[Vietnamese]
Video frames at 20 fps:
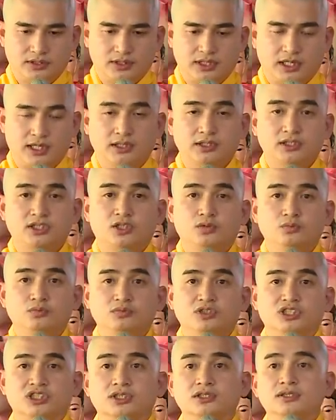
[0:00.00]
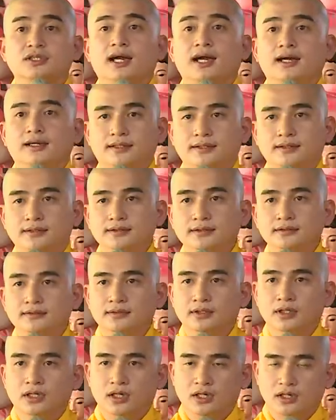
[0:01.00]
trả trong sự tha thứ,
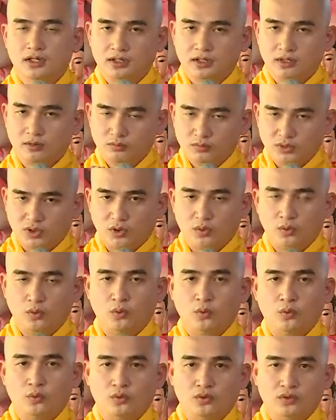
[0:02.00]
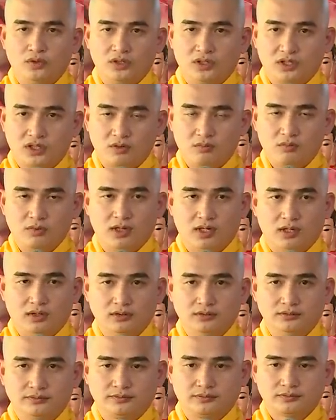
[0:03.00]
không thù, không
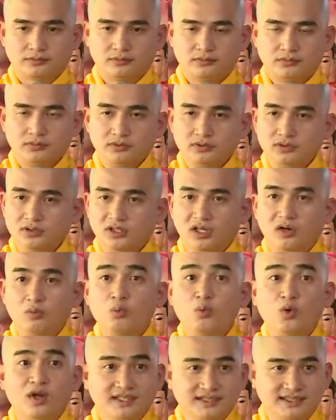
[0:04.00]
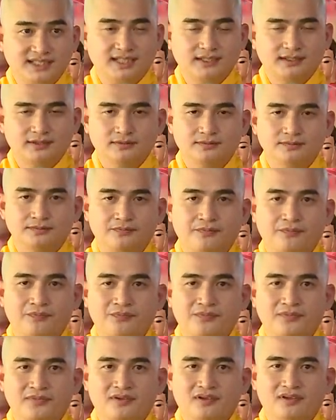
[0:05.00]
hận, không oán trách,
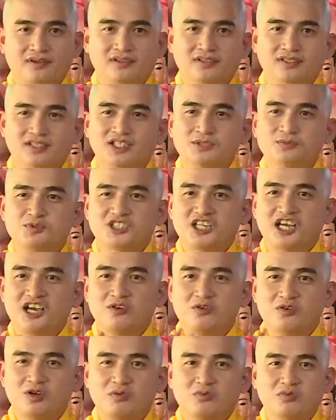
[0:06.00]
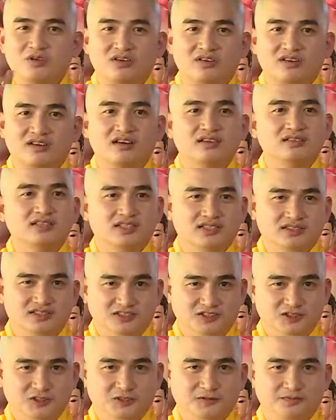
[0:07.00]
kiếp sau không còn nợ
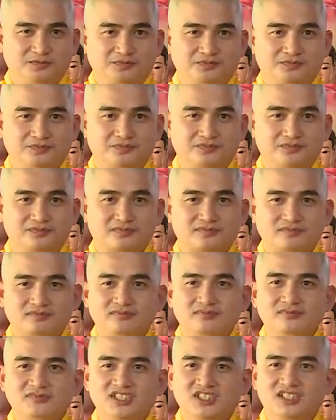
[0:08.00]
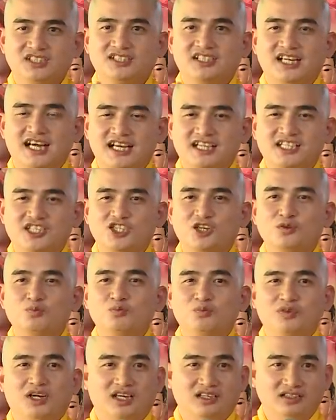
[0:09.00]
nần nữa. Trả
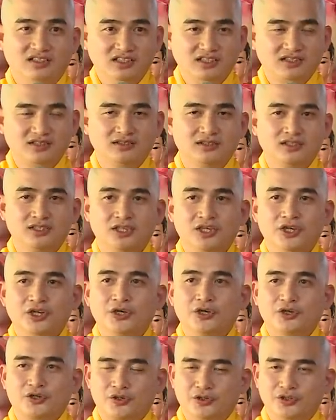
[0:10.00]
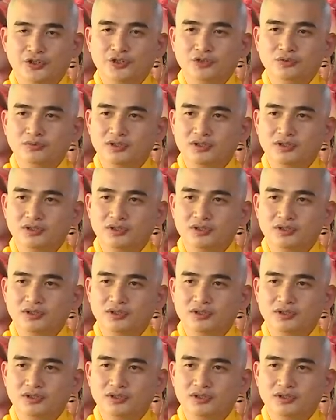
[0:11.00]
xong là hết. Còn nếu